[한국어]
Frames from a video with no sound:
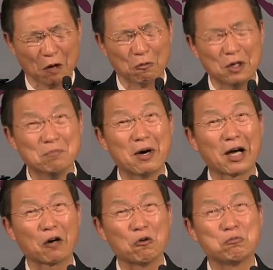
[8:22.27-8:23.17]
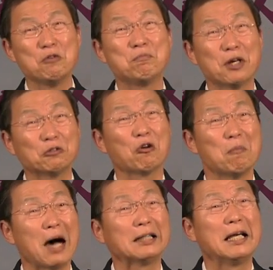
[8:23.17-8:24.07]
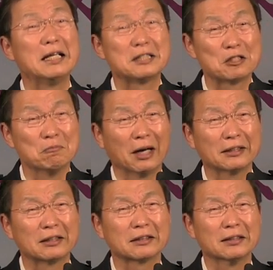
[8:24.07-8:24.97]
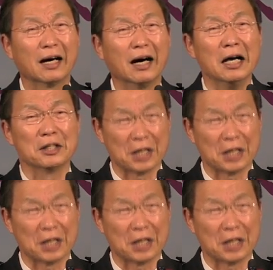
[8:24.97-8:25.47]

원망하고 불평도 많이 했지만 그러나